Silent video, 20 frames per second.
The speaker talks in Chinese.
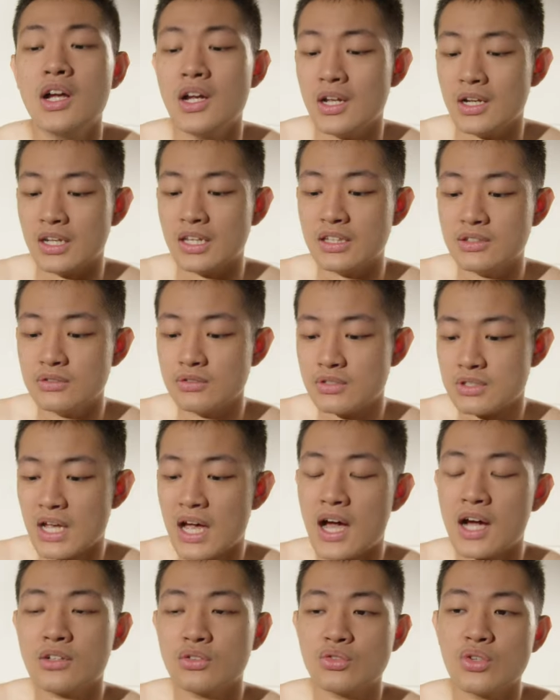你
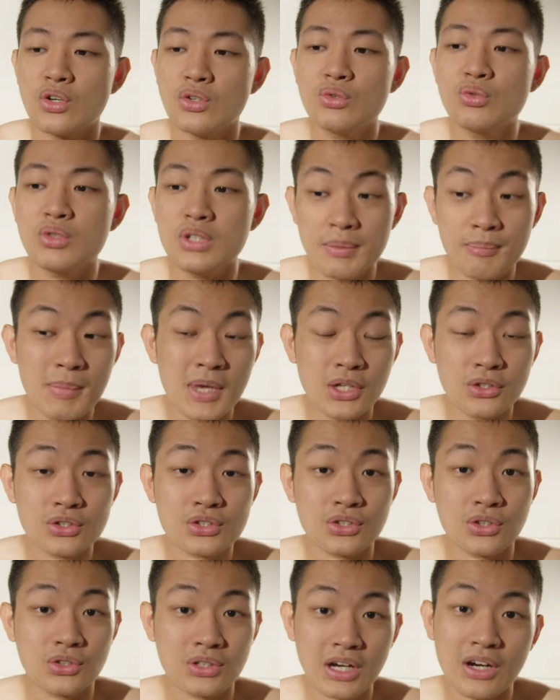擦个窗户也没有
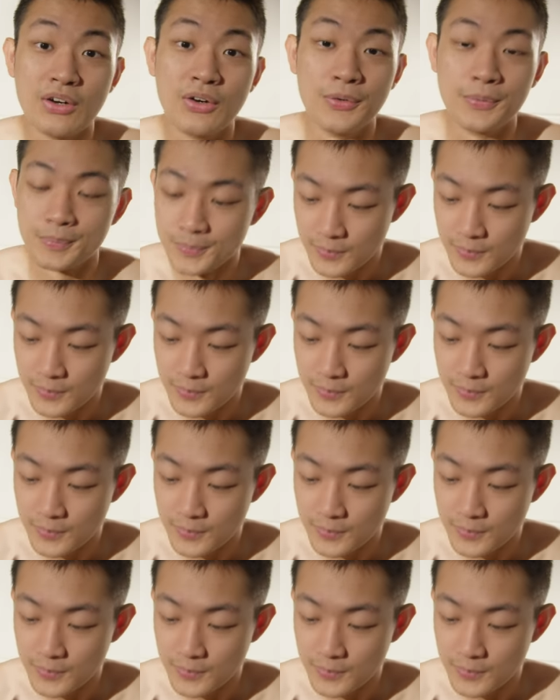手套，